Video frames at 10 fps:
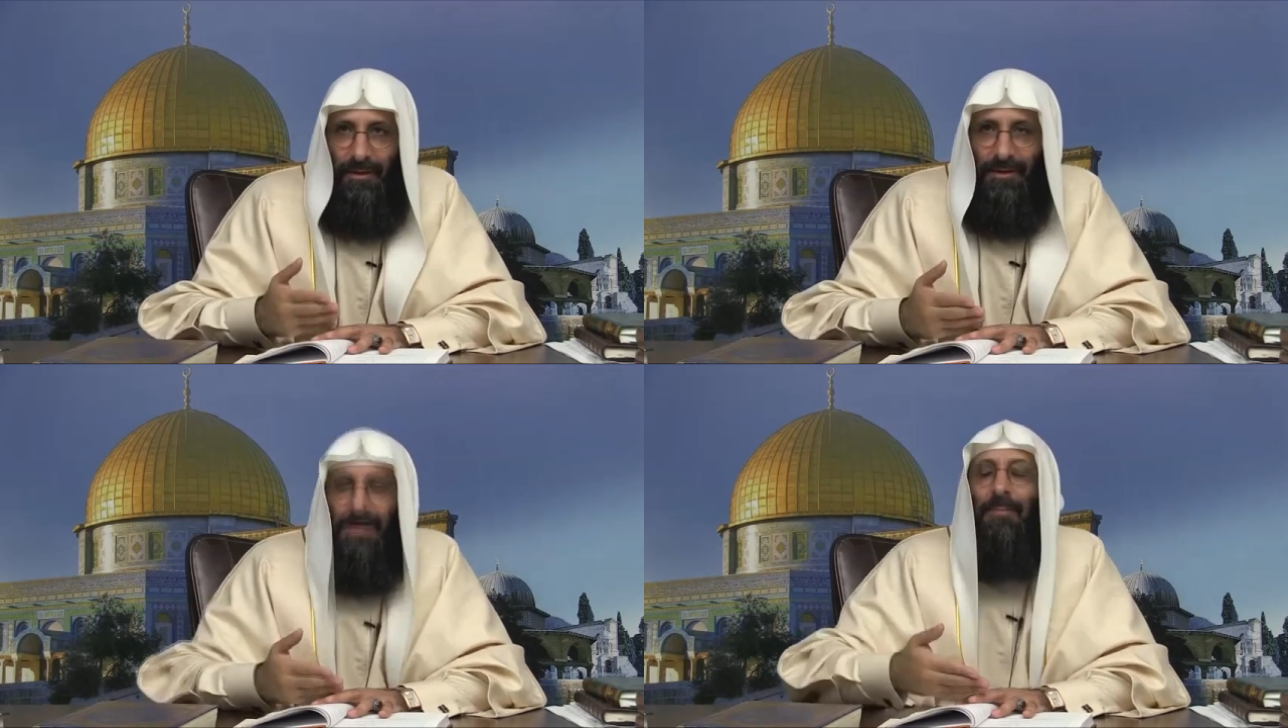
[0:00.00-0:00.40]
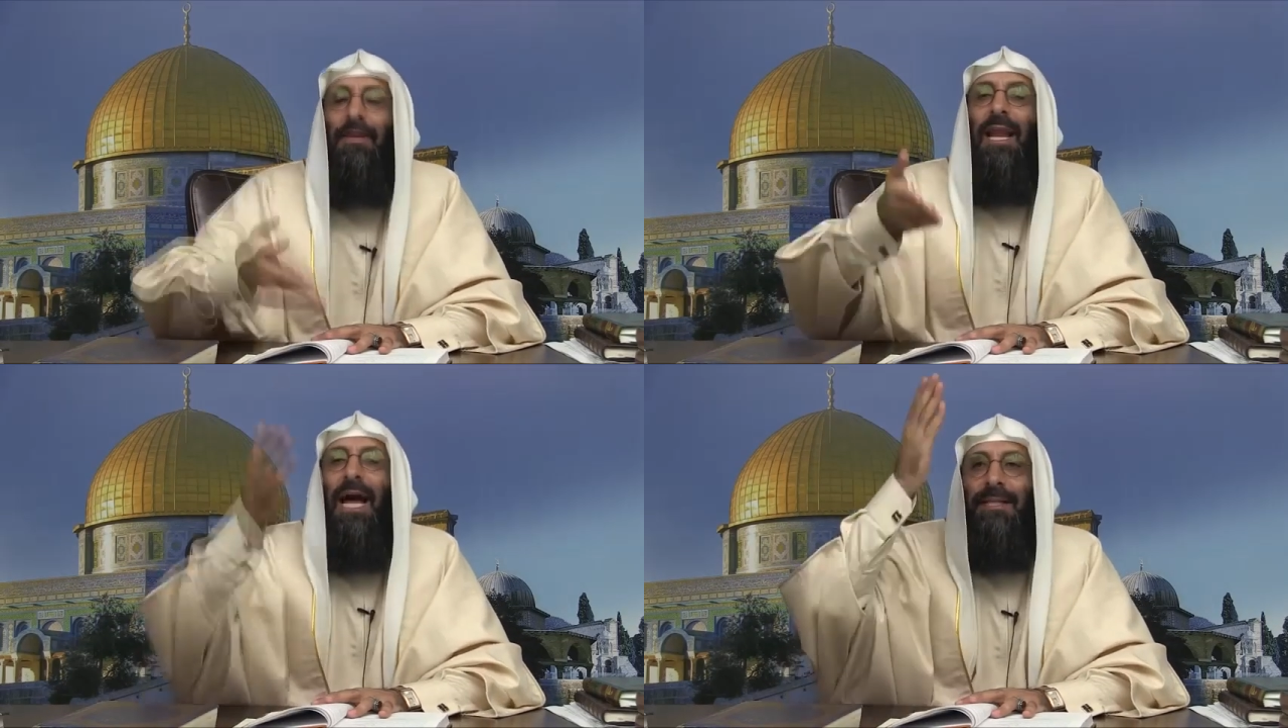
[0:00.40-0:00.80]

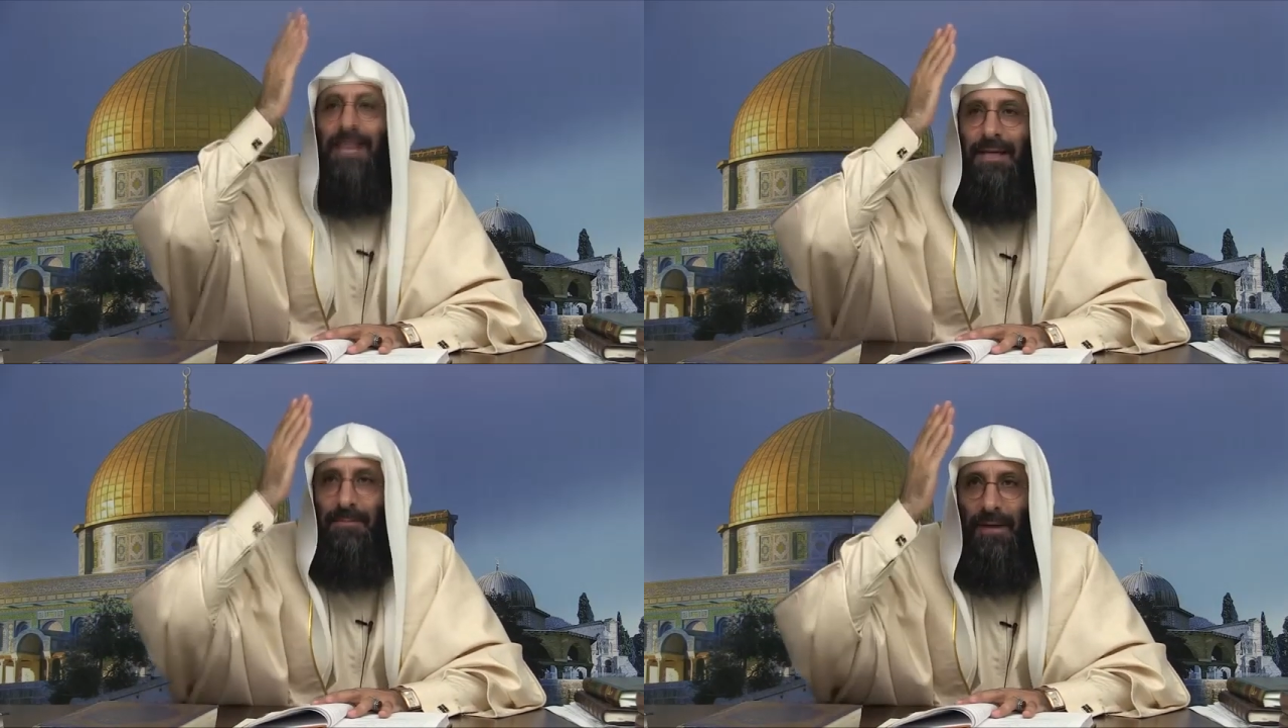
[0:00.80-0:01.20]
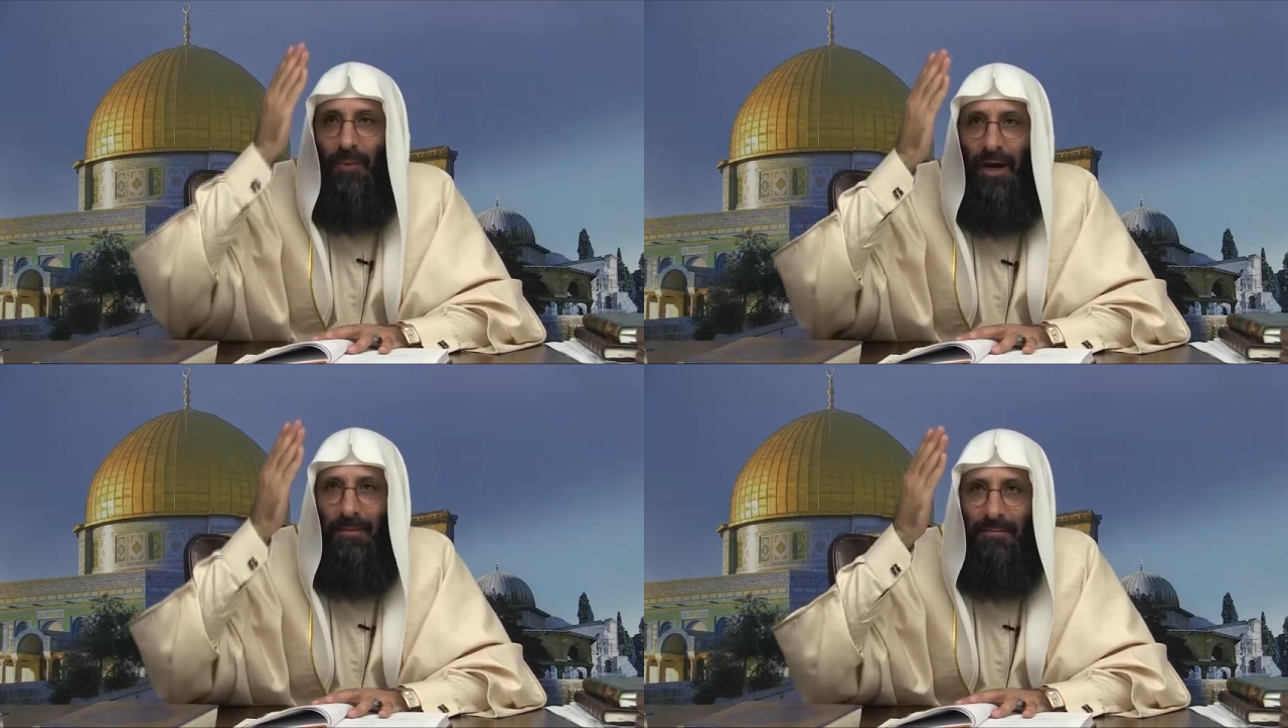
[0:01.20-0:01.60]
سمي الحسن بن
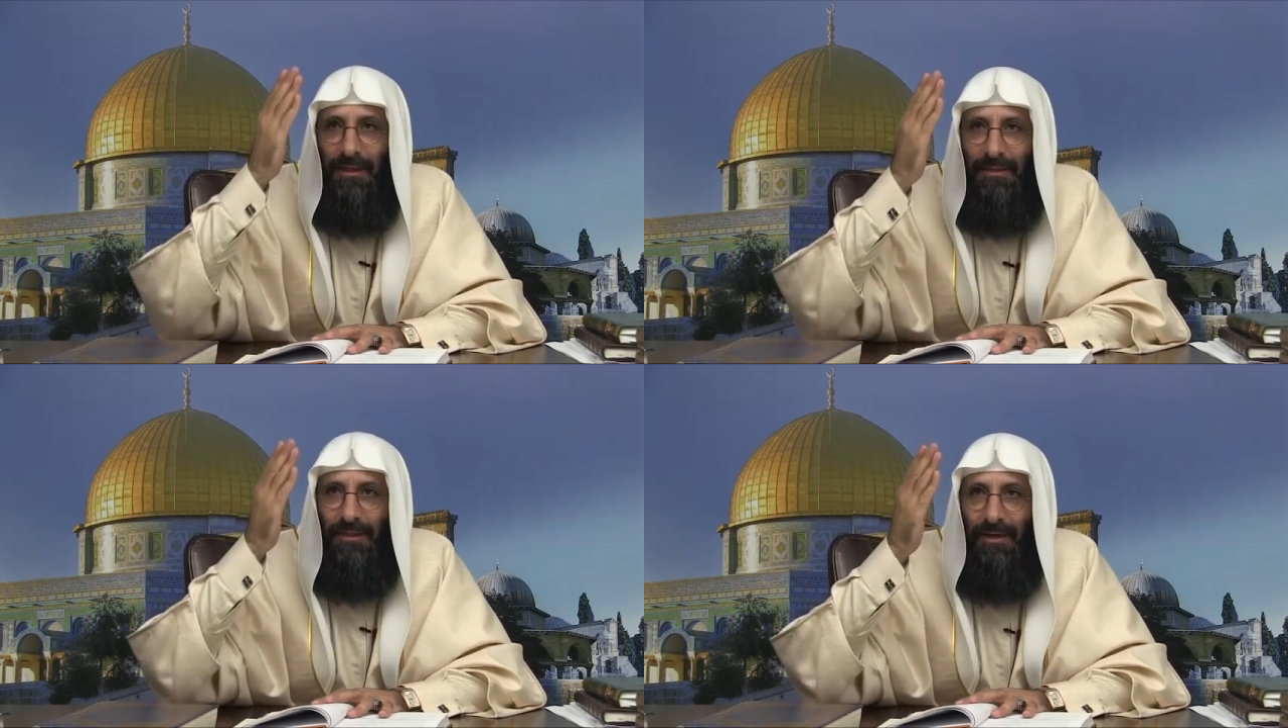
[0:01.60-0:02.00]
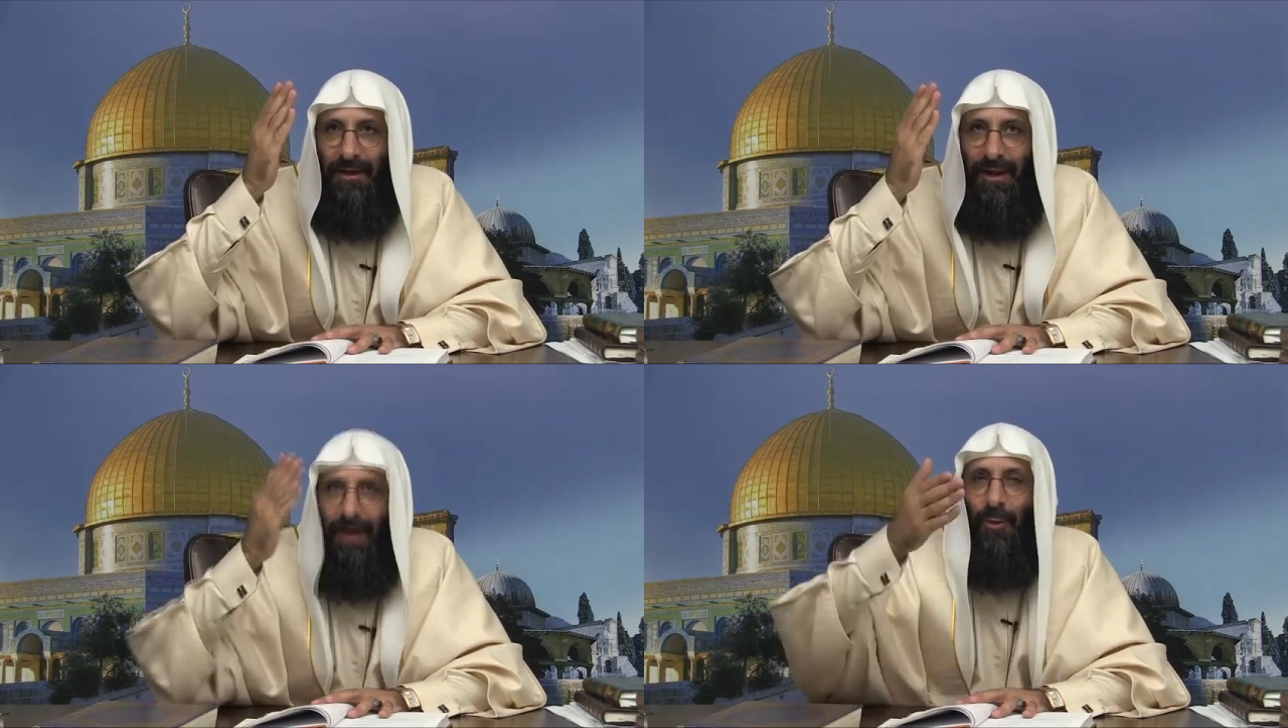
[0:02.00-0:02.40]
محمد
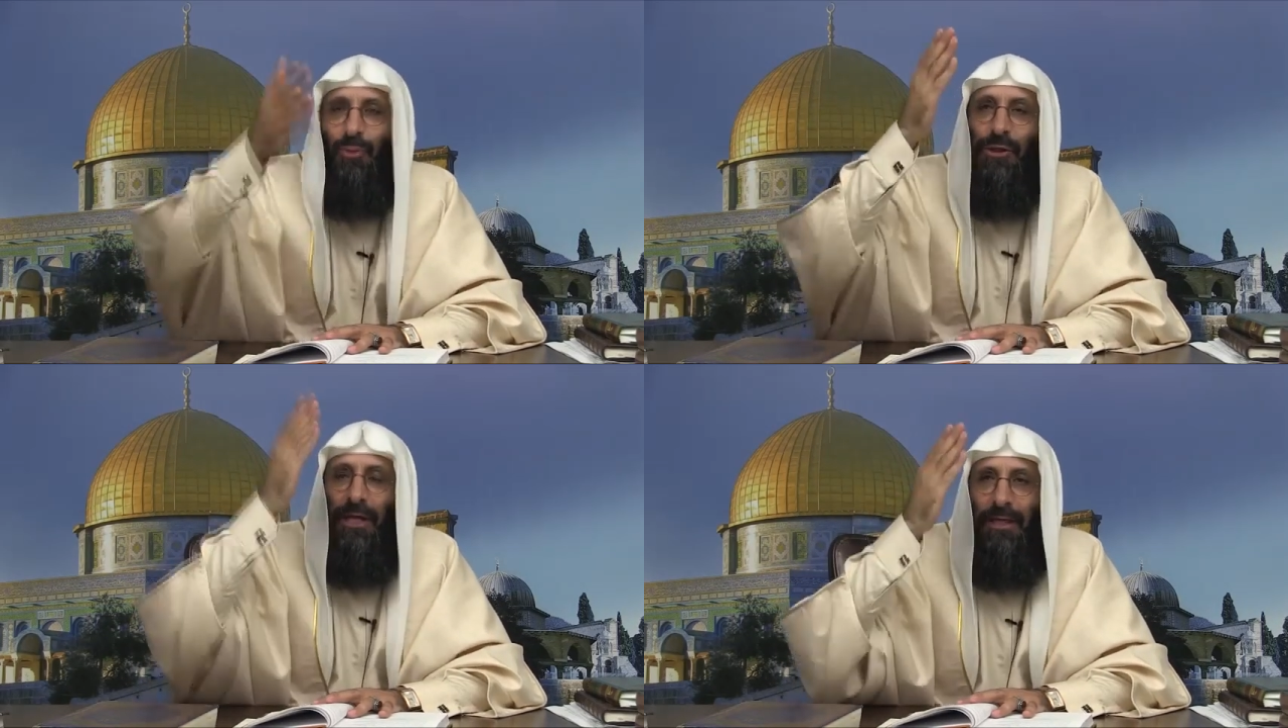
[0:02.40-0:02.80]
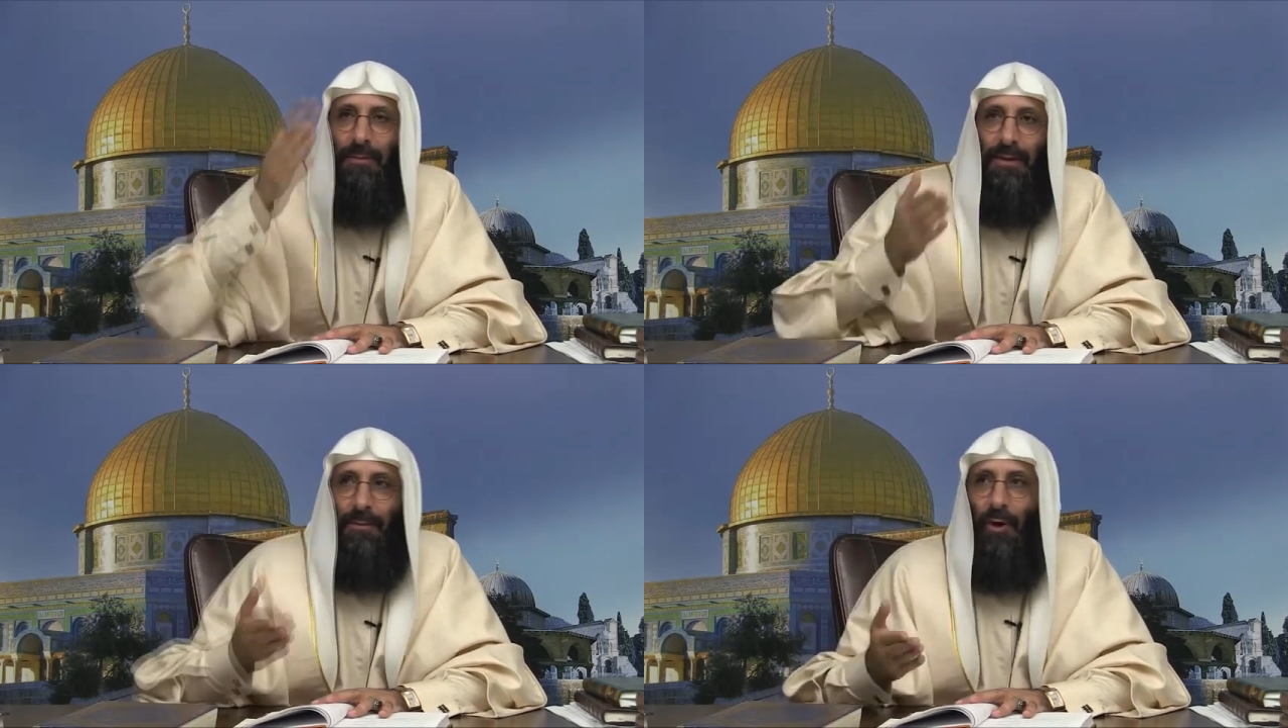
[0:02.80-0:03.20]
الحسين
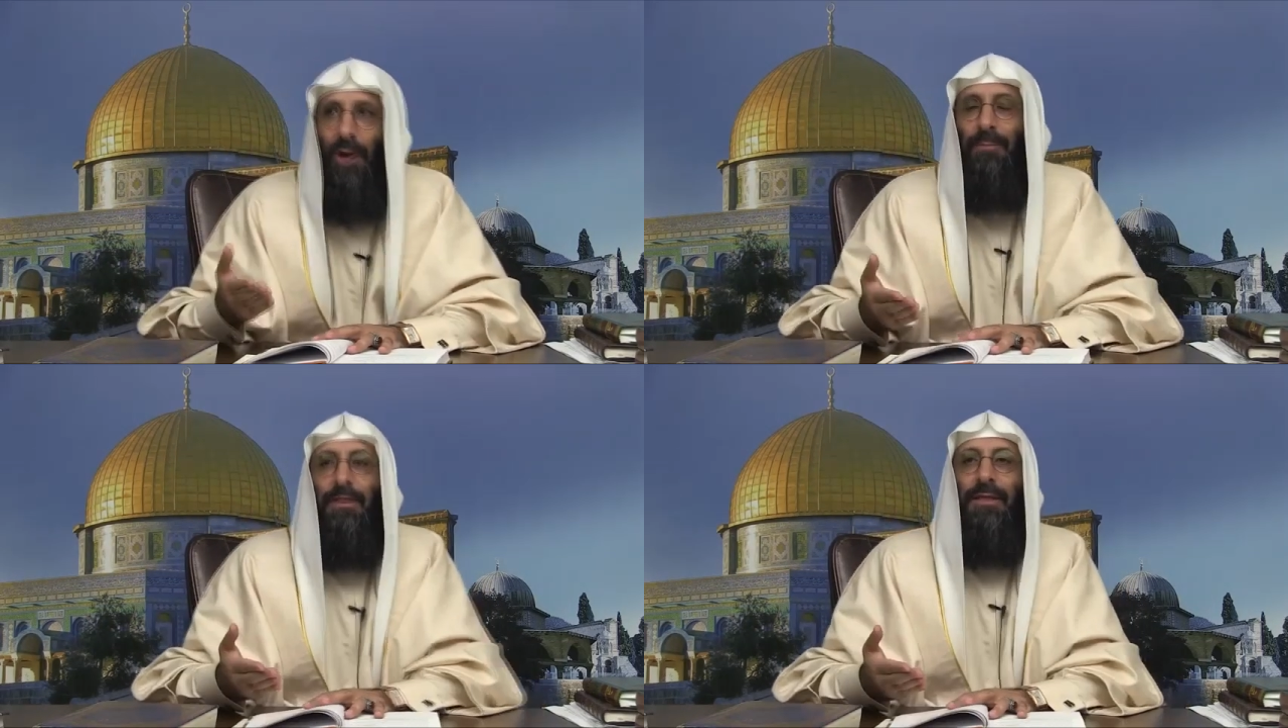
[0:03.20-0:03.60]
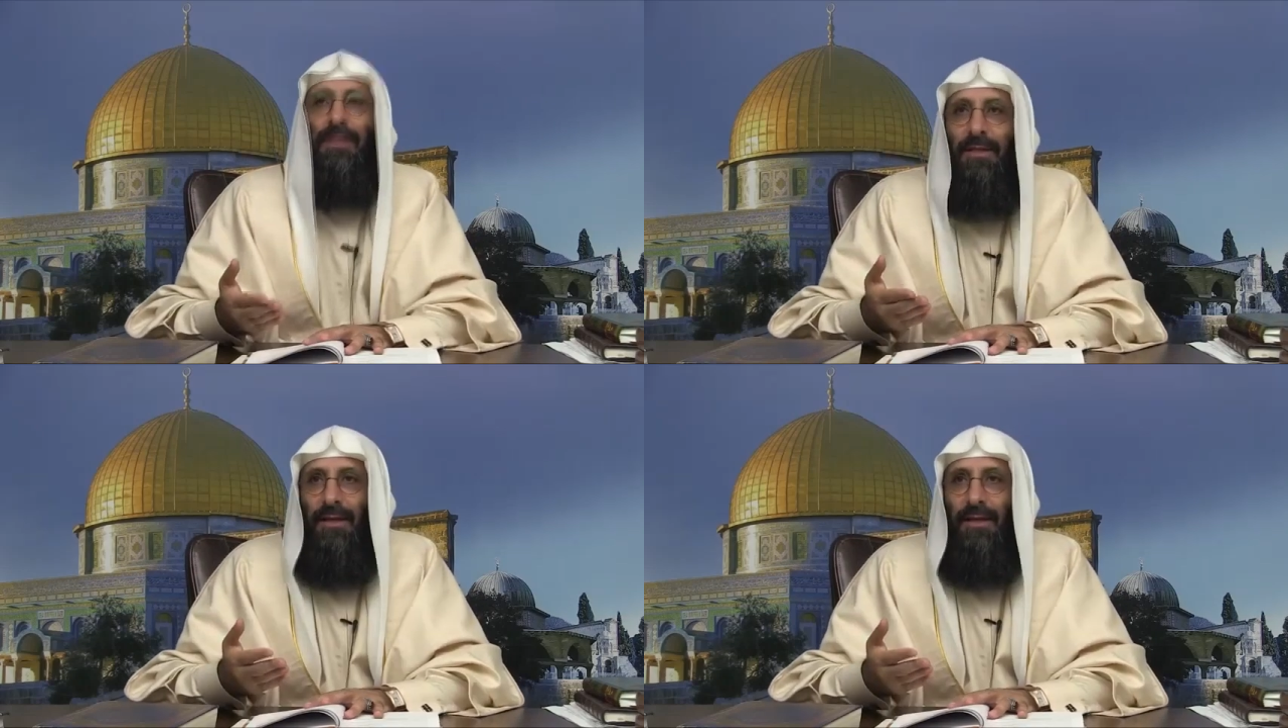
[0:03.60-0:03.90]
بن محمد